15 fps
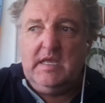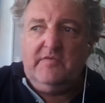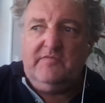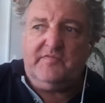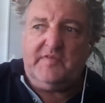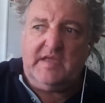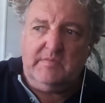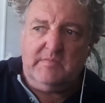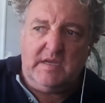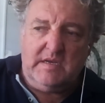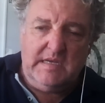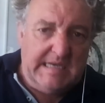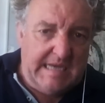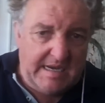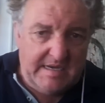Wenn
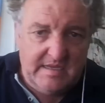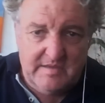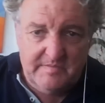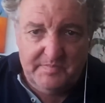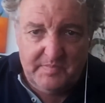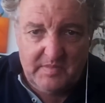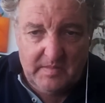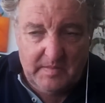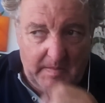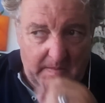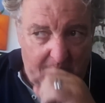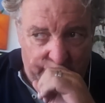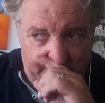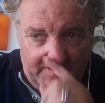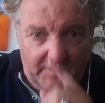man in einer
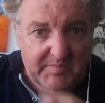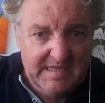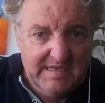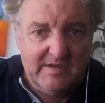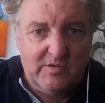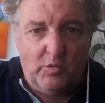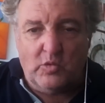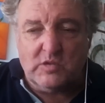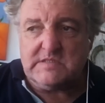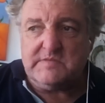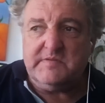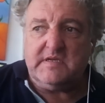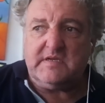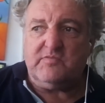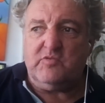Familie groß
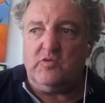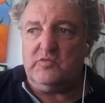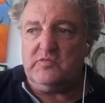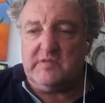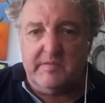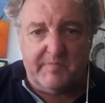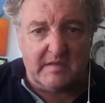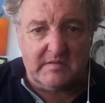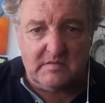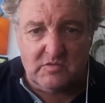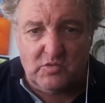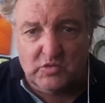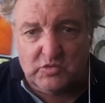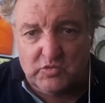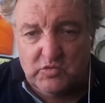wird, wo
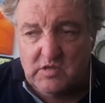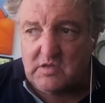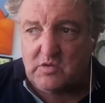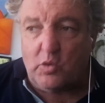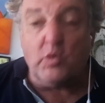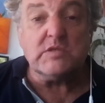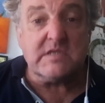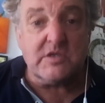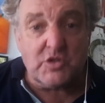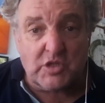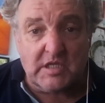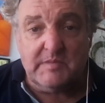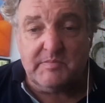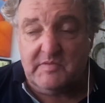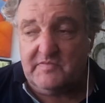Debattenkultur groß
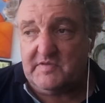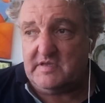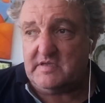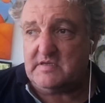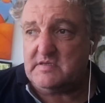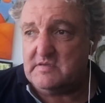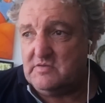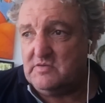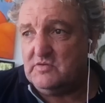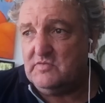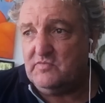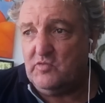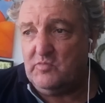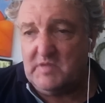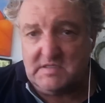geschrieben wird
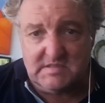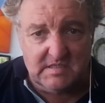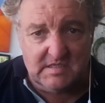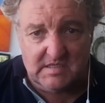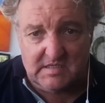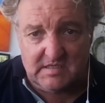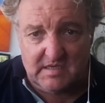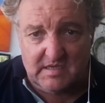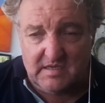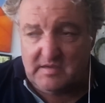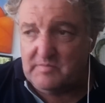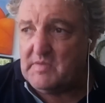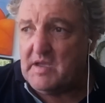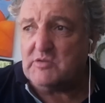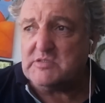und wo man sich äh,
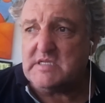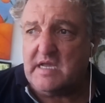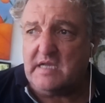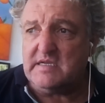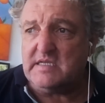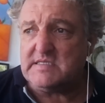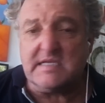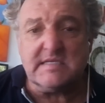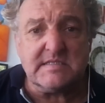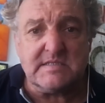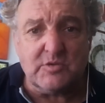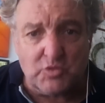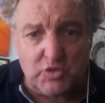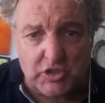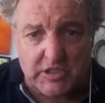
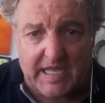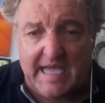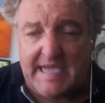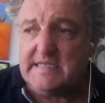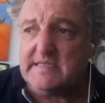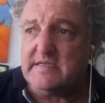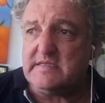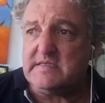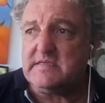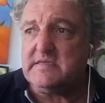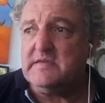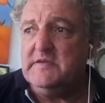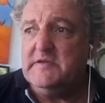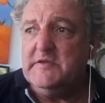auseinandersetzt und streitet,